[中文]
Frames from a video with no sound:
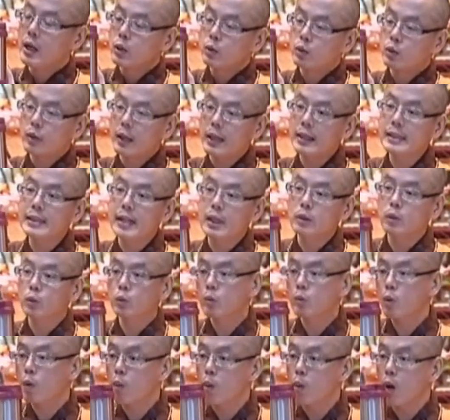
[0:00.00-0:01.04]
水假如
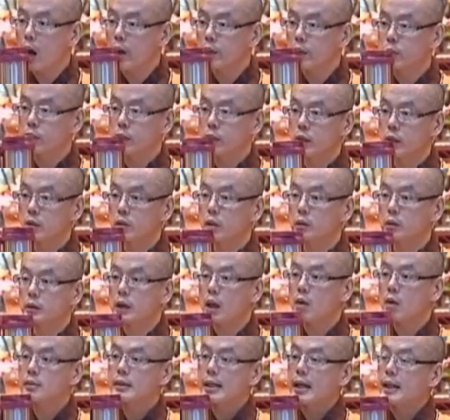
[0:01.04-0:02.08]
做化学的时候，
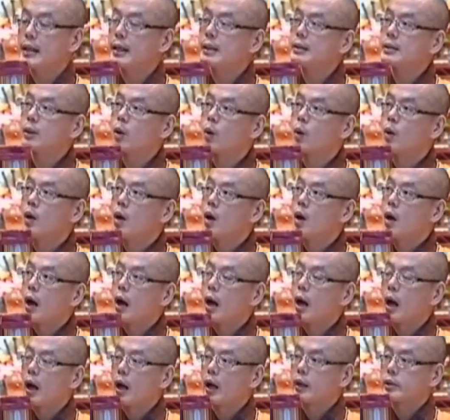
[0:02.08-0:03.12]
倒在那种
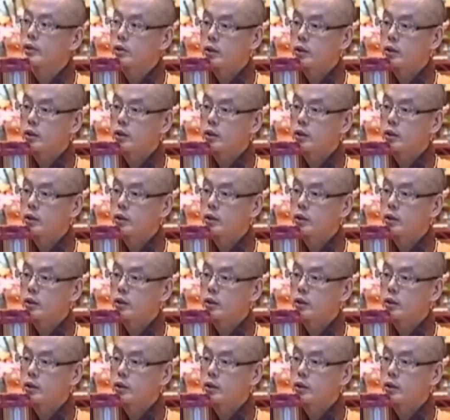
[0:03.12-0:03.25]
啊、呃、